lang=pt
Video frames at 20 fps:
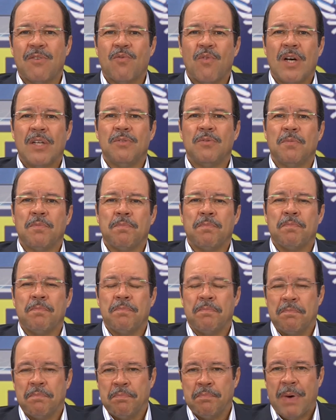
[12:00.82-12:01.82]
quando
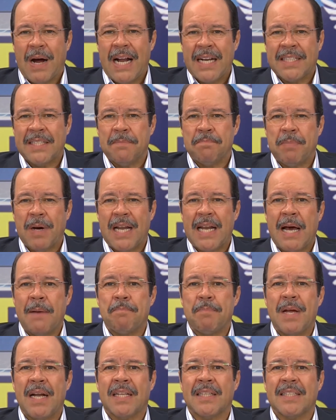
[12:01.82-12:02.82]
parte para
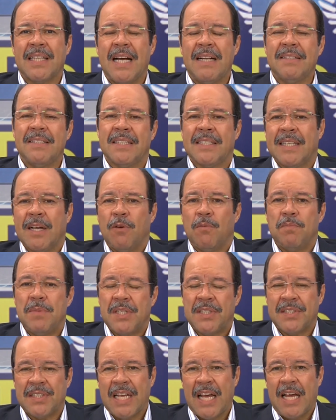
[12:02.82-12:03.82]
apertar, diz é um
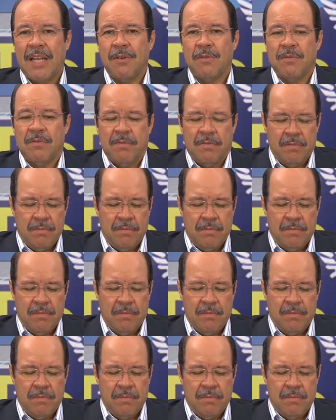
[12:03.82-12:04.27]
mistério.